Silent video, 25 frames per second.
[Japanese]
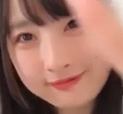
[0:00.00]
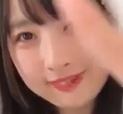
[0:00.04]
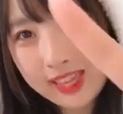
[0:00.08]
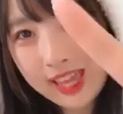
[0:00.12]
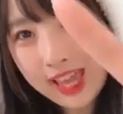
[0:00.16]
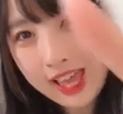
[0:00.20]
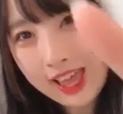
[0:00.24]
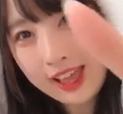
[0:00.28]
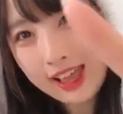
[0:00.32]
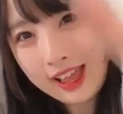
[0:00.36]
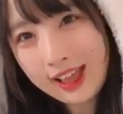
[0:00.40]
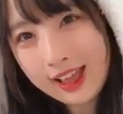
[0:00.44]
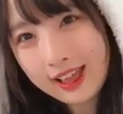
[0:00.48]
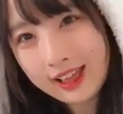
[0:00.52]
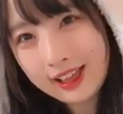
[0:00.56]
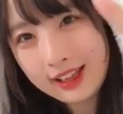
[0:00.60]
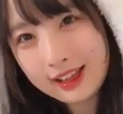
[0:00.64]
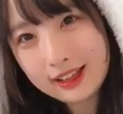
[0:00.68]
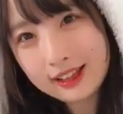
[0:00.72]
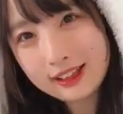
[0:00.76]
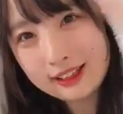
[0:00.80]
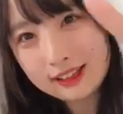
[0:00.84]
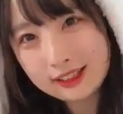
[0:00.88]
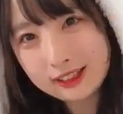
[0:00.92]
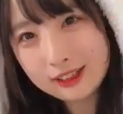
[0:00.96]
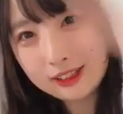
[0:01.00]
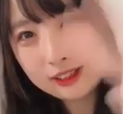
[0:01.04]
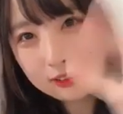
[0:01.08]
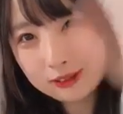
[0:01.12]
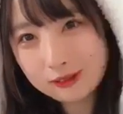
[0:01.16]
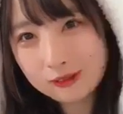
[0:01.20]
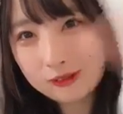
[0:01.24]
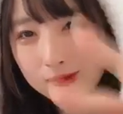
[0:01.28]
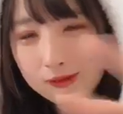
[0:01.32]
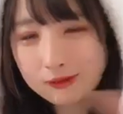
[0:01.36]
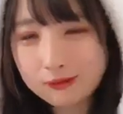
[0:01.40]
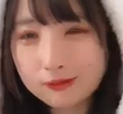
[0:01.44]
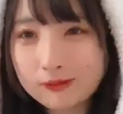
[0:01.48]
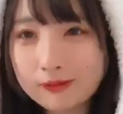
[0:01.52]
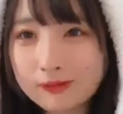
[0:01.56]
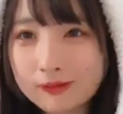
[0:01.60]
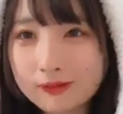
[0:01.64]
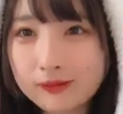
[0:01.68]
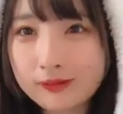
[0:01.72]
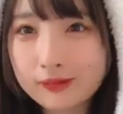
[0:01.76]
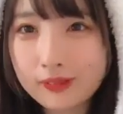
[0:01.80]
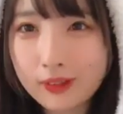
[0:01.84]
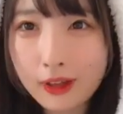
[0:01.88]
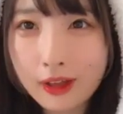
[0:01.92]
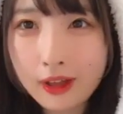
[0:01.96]
イエーイ
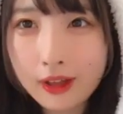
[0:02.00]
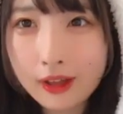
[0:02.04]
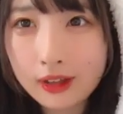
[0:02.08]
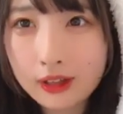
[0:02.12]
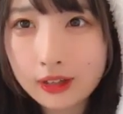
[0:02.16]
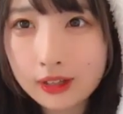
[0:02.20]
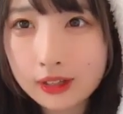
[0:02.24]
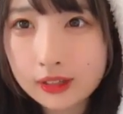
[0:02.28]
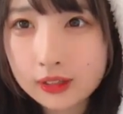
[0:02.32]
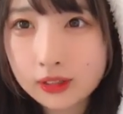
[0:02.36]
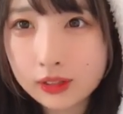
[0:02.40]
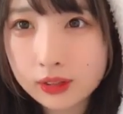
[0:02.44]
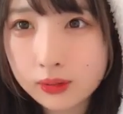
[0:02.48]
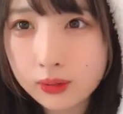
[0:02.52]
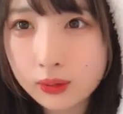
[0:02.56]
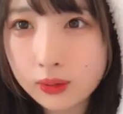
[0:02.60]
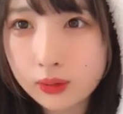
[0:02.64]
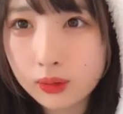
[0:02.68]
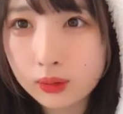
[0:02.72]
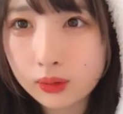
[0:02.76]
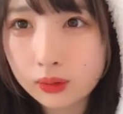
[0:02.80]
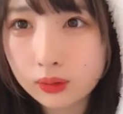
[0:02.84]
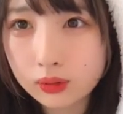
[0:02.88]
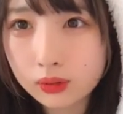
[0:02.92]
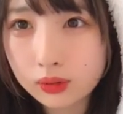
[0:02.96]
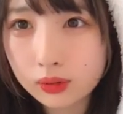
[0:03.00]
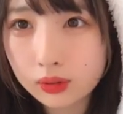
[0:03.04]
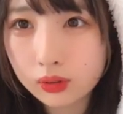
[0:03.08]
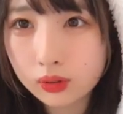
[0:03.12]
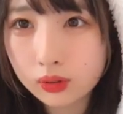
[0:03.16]
そう